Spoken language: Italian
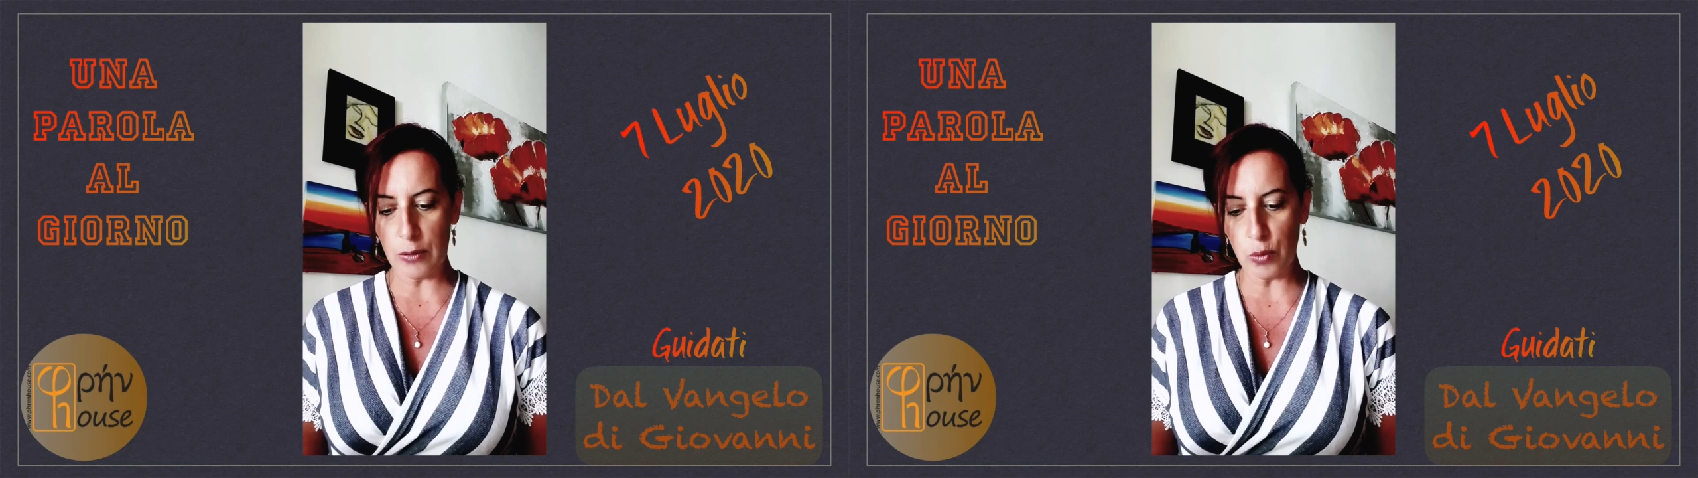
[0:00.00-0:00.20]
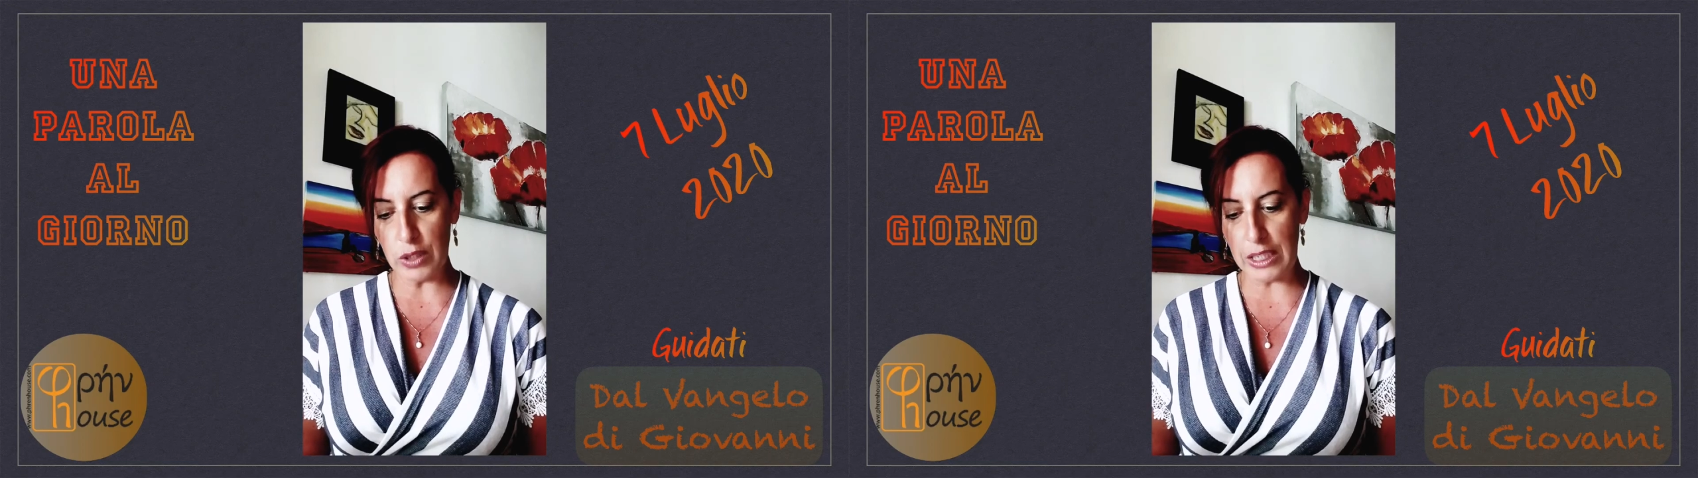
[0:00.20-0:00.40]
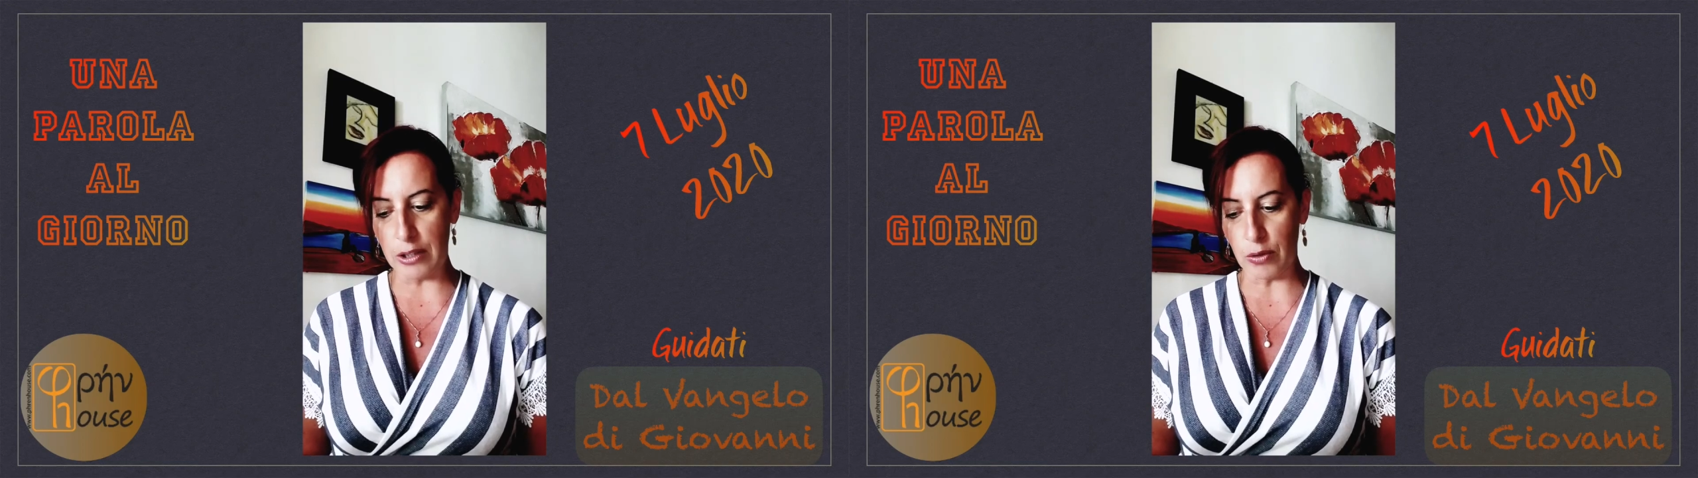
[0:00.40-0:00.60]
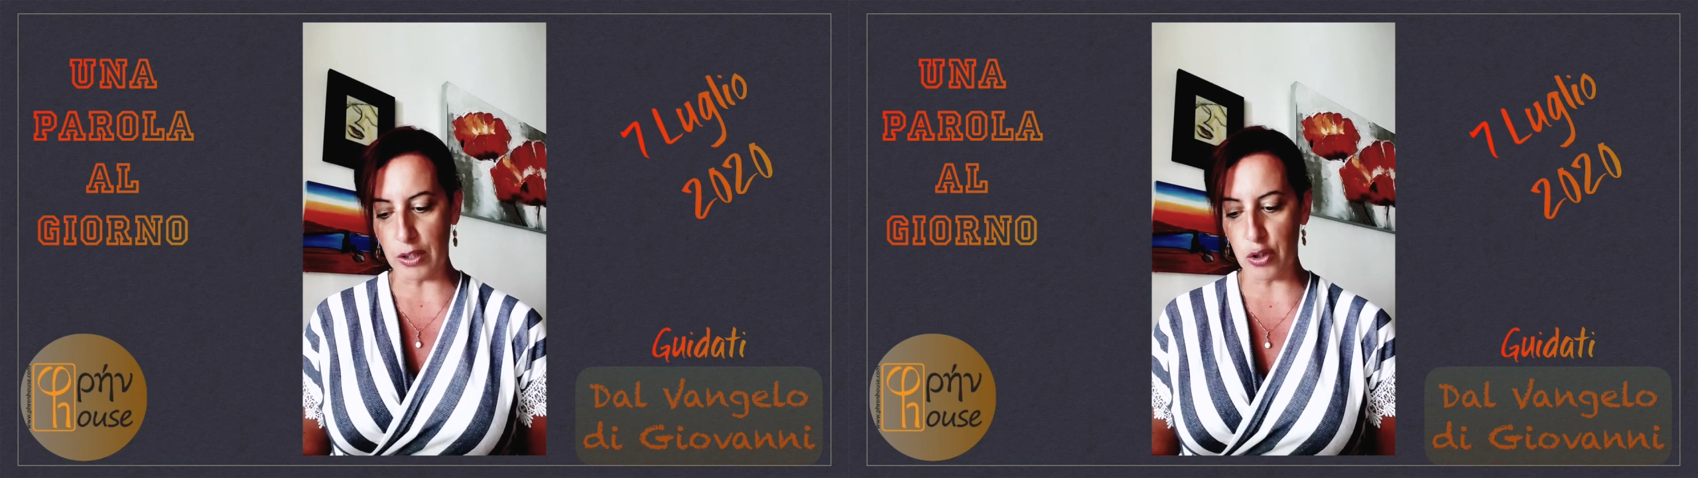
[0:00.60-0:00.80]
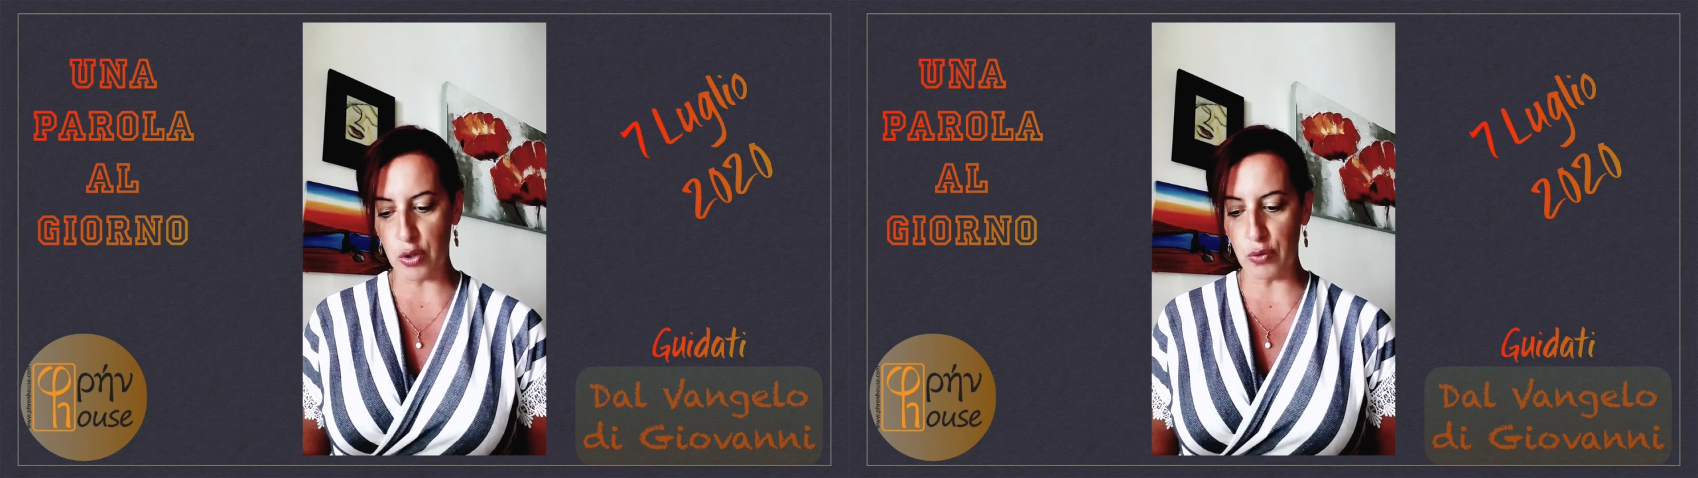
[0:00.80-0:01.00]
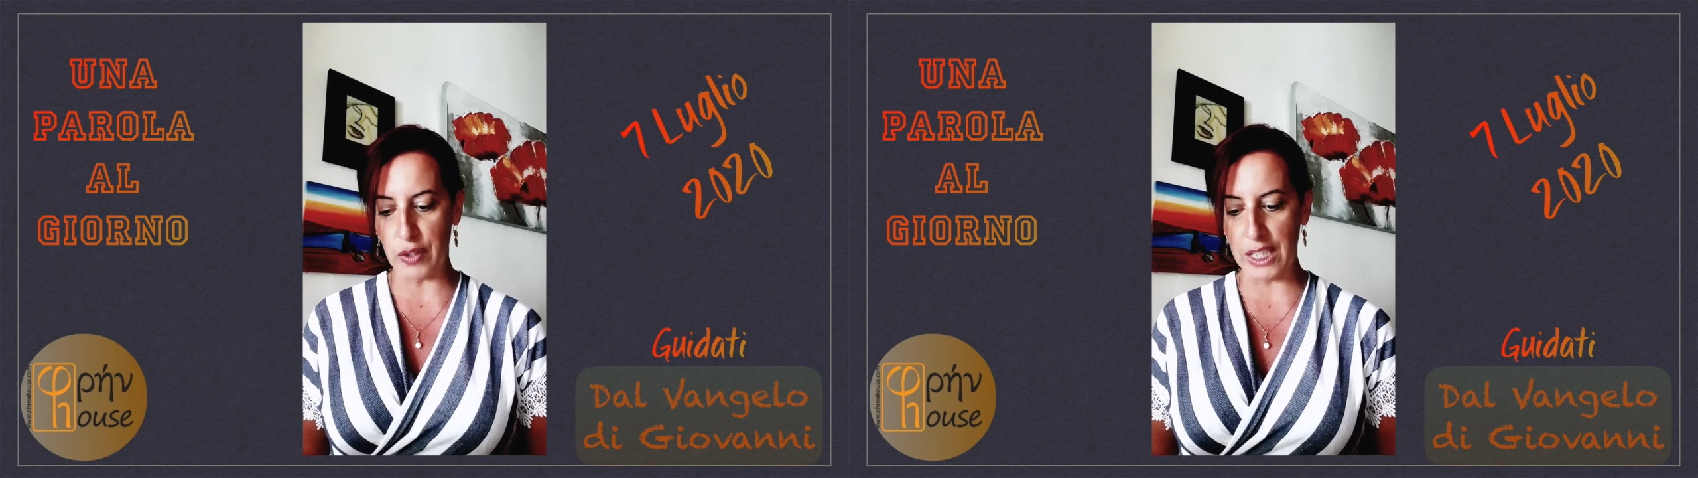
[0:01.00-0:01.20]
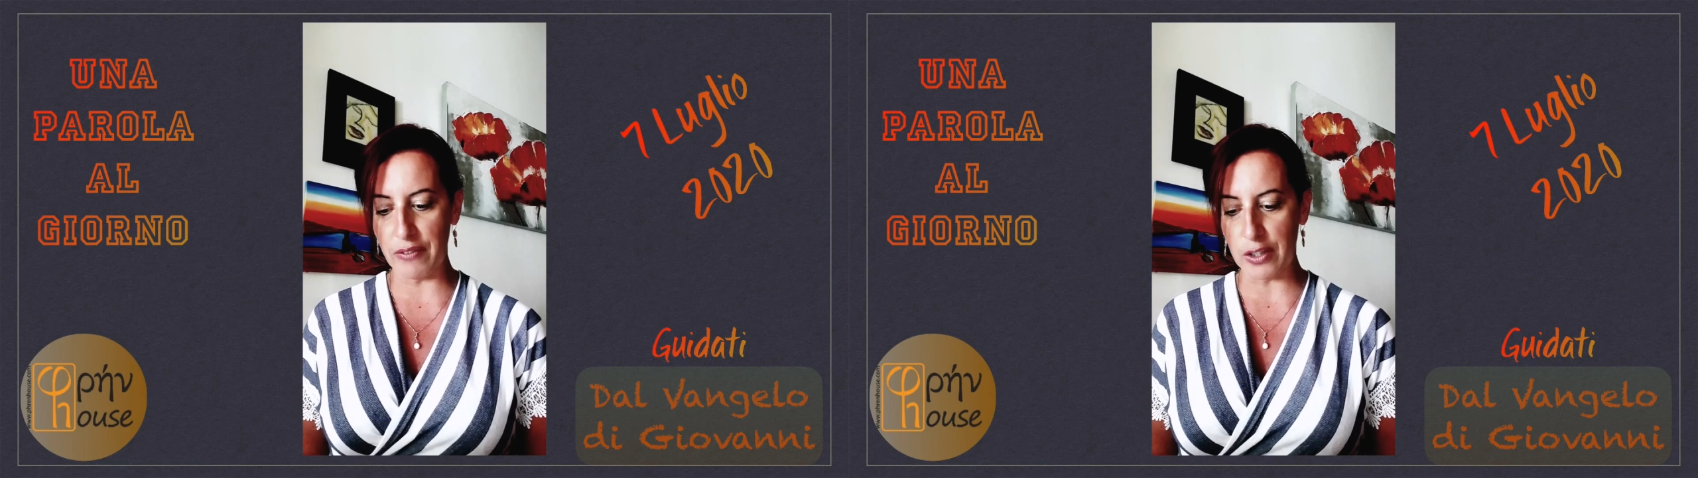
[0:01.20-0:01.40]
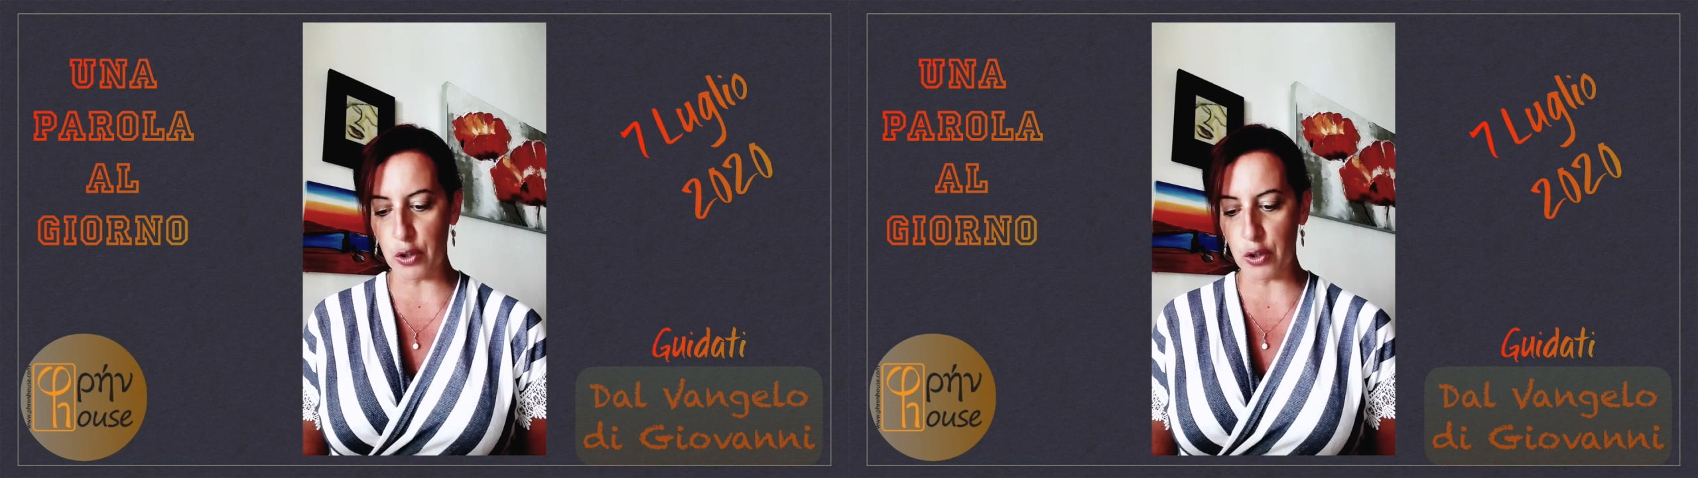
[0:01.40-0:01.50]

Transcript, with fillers: udito che Gesù veniva